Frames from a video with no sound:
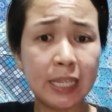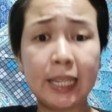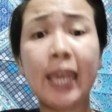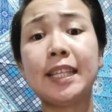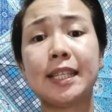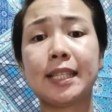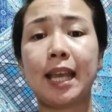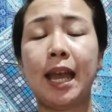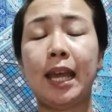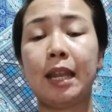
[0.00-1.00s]
gate
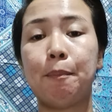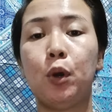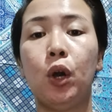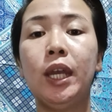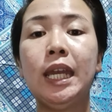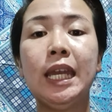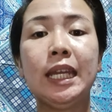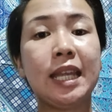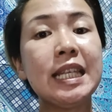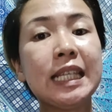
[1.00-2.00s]
sa harap po.
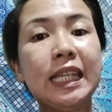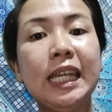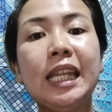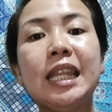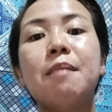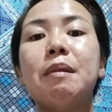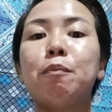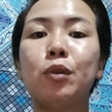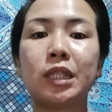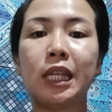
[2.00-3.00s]
Then sa gilid naman
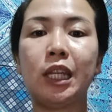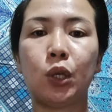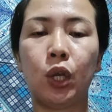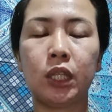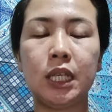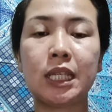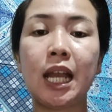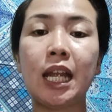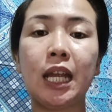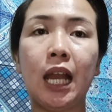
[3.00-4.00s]
po sa likod is
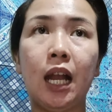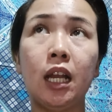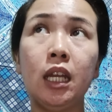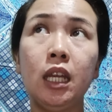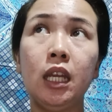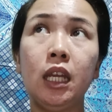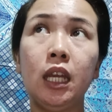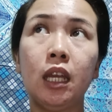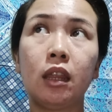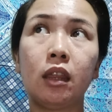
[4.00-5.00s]
hanggang
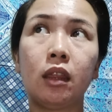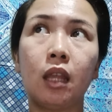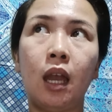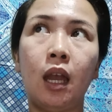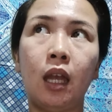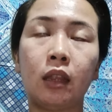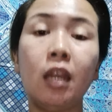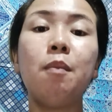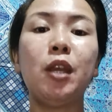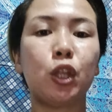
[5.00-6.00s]
uh, ah,
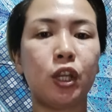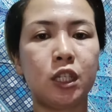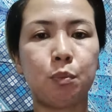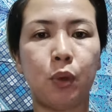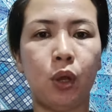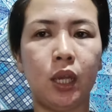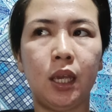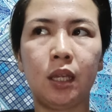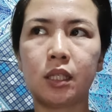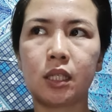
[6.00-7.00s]
3 meters po.
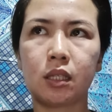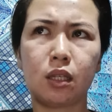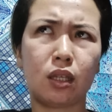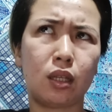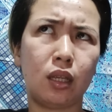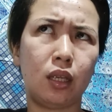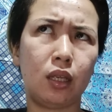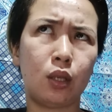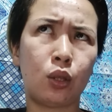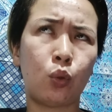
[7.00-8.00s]
It's
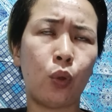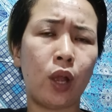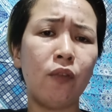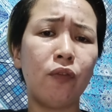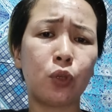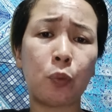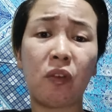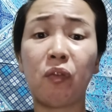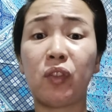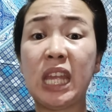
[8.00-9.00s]
12 to
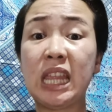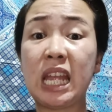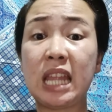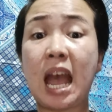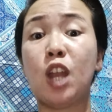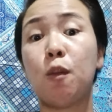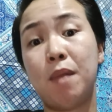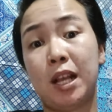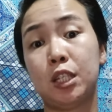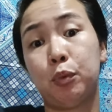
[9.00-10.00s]
15 na hollow
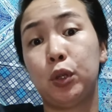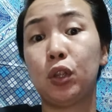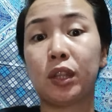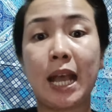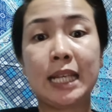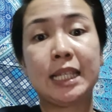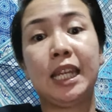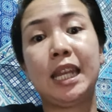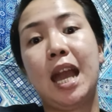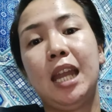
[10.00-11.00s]
blocks po yung taas na
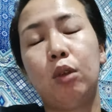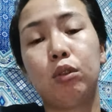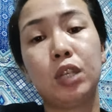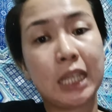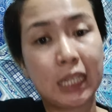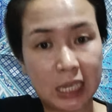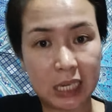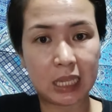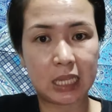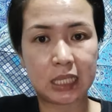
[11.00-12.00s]
inaalaw doon sa
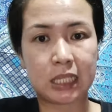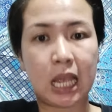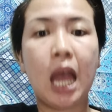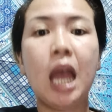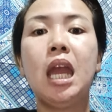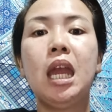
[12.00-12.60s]
gilid at sa